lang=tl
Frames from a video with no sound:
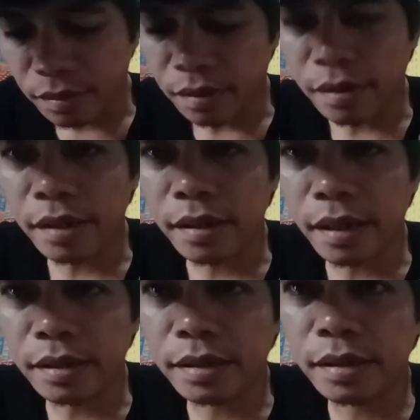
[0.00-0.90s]
Right
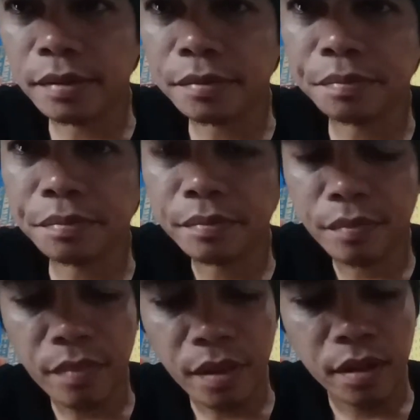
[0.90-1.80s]
guys.
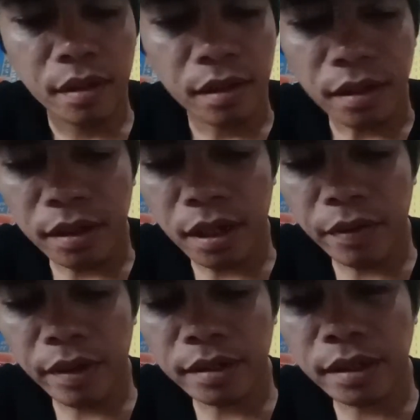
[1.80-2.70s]

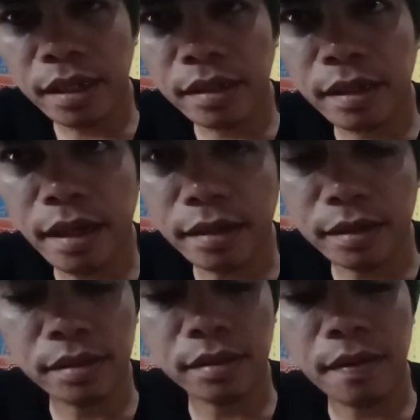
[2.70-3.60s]
Gagawin kasi natin
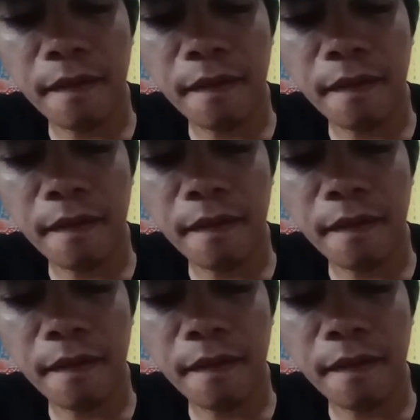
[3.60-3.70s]
guys.